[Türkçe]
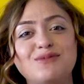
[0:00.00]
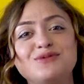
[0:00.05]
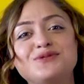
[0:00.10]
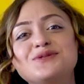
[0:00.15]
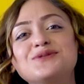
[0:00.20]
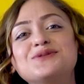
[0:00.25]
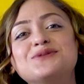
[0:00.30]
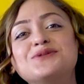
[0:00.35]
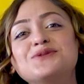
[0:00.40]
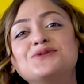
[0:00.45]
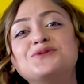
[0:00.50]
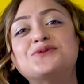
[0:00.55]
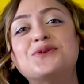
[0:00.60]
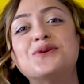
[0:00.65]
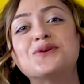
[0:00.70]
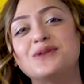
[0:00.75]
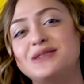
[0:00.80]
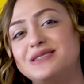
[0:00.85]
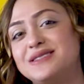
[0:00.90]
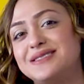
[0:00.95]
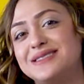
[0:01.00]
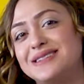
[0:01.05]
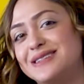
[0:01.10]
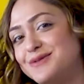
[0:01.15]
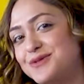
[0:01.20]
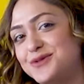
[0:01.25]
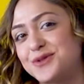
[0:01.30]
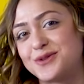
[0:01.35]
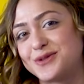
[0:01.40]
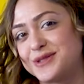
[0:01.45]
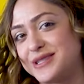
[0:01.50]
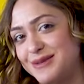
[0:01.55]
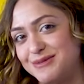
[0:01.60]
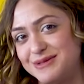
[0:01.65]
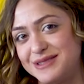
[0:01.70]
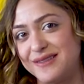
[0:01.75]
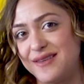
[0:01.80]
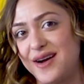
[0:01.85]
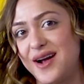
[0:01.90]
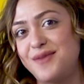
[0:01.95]
Abi çünkü çok içinde çok
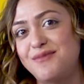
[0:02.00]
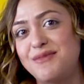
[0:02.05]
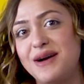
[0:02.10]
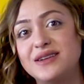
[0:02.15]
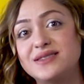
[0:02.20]
sebze var.